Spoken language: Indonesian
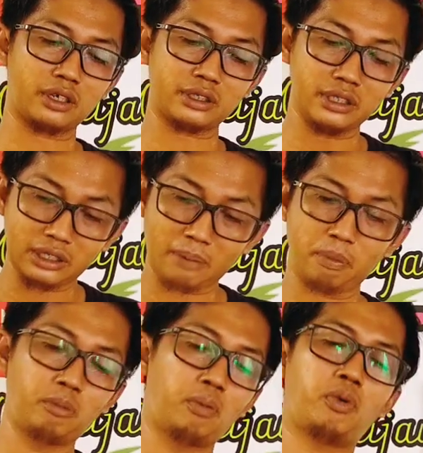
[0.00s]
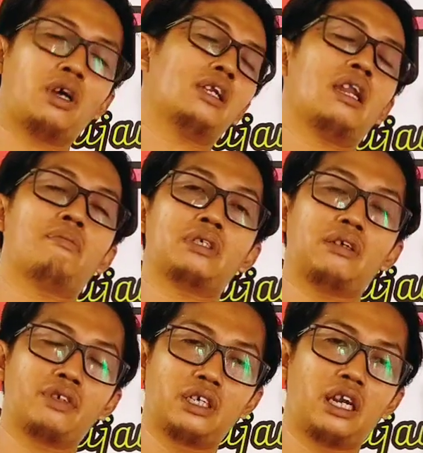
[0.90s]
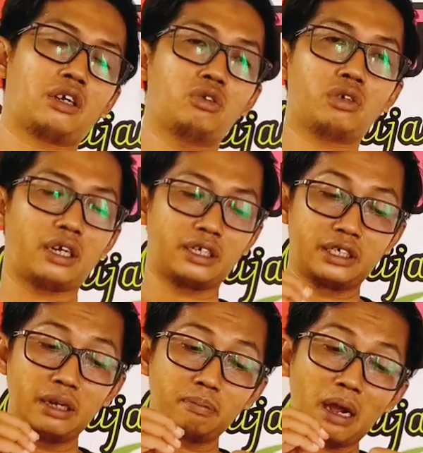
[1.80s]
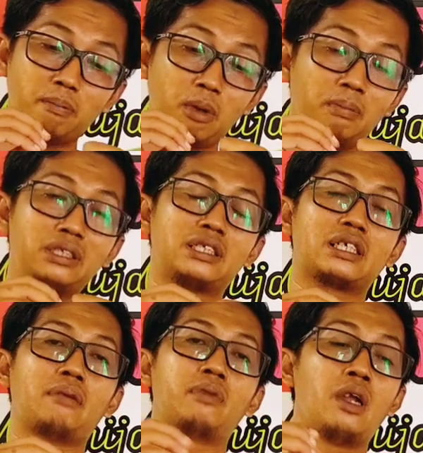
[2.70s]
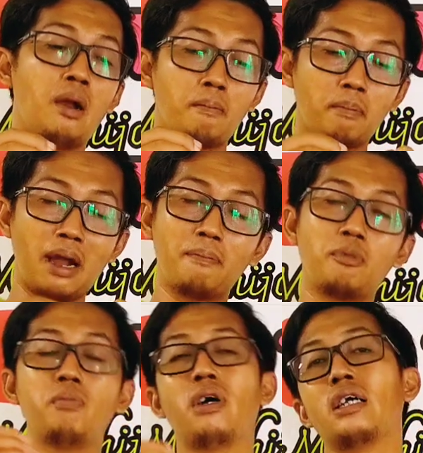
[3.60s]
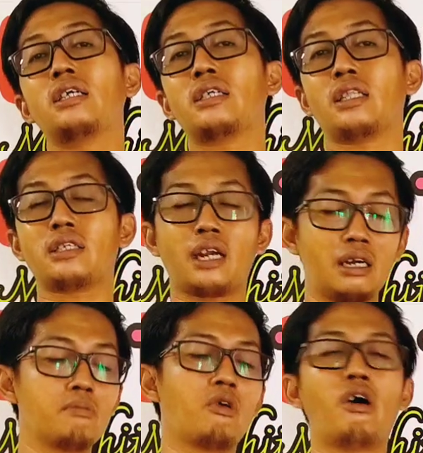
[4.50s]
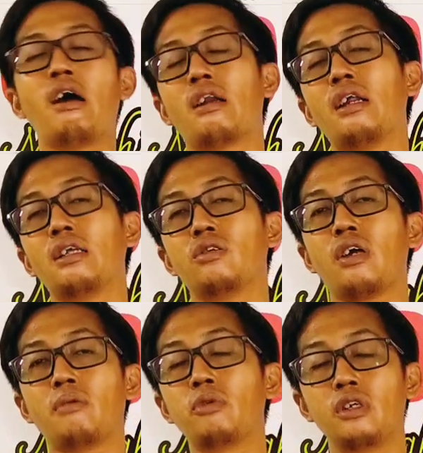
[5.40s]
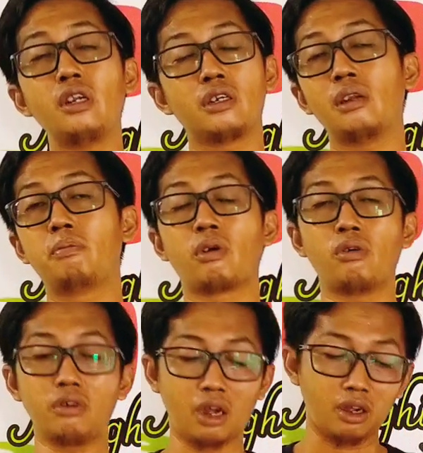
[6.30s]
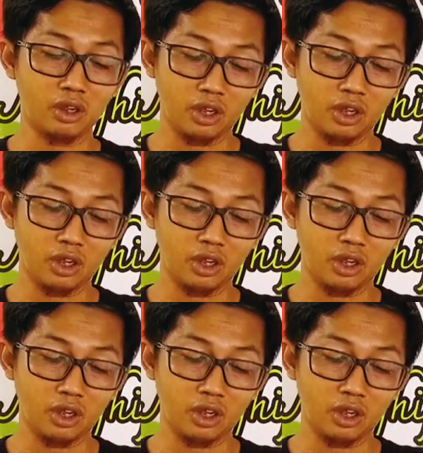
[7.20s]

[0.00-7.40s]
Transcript: ketika pemupukan kelapa sawit dilakukan dia mampu menjerap mampu mengikat karena bahwa arang atau karbon ini adalah berongga